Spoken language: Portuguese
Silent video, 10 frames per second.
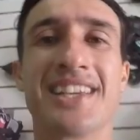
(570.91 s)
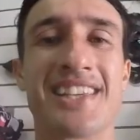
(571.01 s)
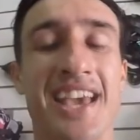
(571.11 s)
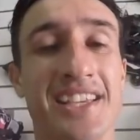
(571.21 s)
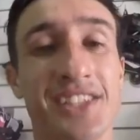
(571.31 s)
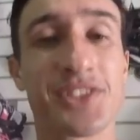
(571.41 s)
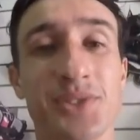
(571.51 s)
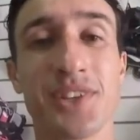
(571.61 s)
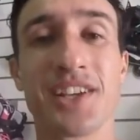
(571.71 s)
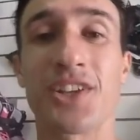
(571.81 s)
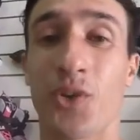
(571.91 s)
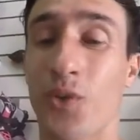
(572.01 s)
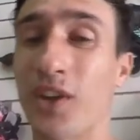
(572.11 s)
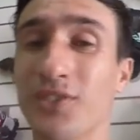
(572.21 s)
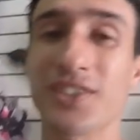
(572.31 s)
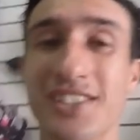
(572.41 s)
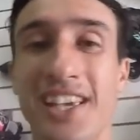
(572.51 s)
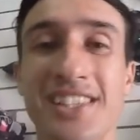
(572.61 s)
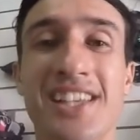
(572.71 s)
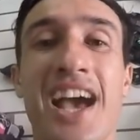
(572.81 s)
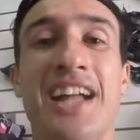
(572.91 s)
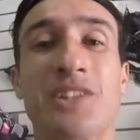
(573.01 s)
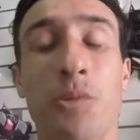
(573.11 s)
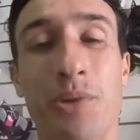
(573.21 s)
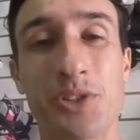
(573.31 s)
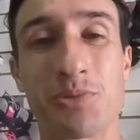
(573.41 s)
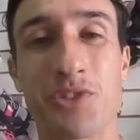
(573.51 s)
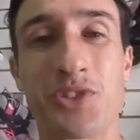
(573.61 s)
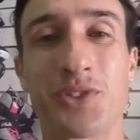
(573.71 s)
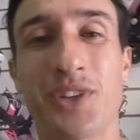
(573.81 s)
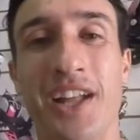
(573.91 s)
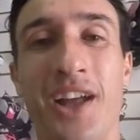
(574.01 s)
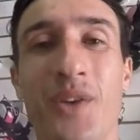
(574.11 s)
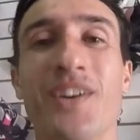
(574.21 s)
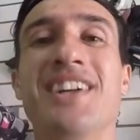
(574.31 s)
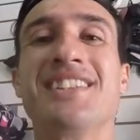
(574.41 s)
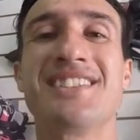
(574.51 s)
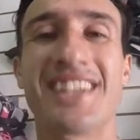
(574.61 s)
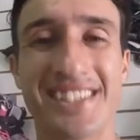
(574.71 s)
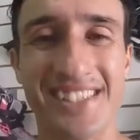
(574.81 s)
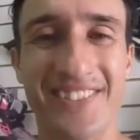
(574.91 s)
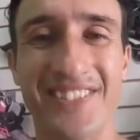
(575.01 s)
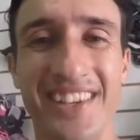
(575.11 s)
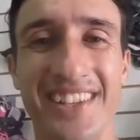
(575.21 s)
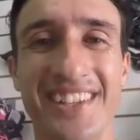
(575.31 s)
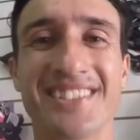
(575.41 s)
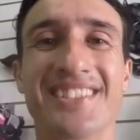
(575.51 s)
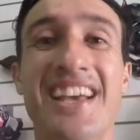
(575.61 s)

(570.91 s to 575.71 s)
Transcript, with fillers: E é isso, eu aguardo vocês até o próximo vídeo do canal, terça-feira.